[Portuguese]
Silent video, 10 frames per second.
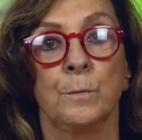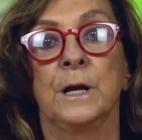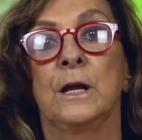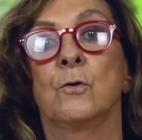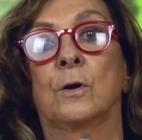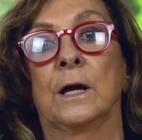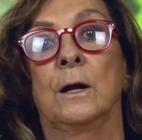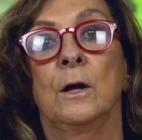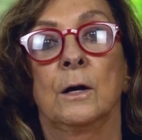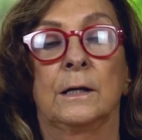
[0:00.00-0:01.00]
O menino que
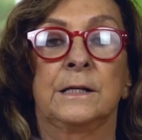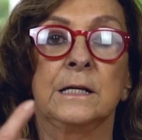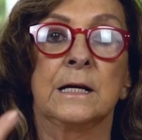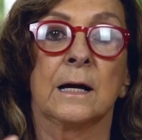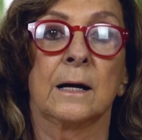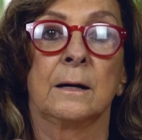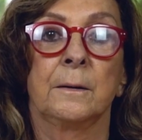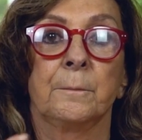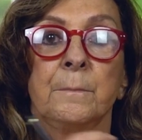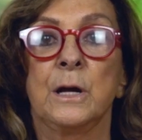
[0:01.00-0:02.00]
tinha
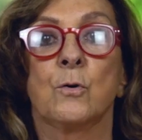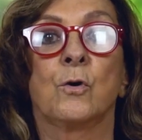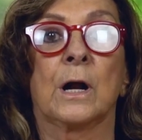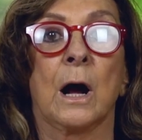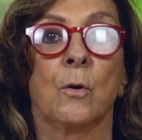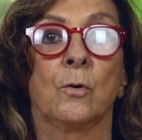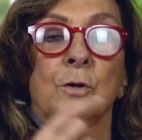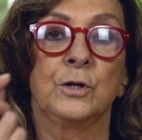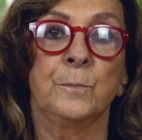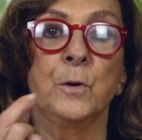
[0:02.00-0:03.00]
meio
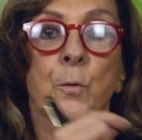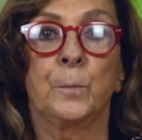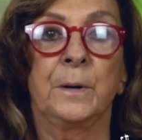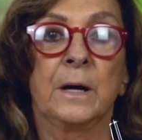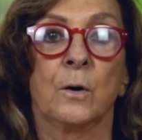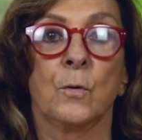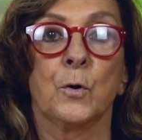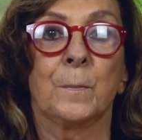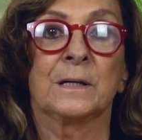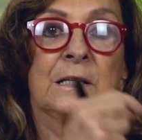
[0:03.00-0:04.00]
grau de miopia o
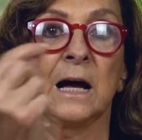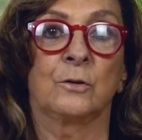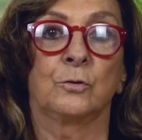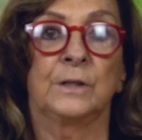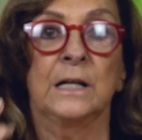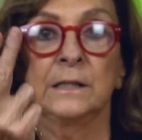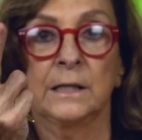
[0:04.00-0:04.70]
ano passado, tem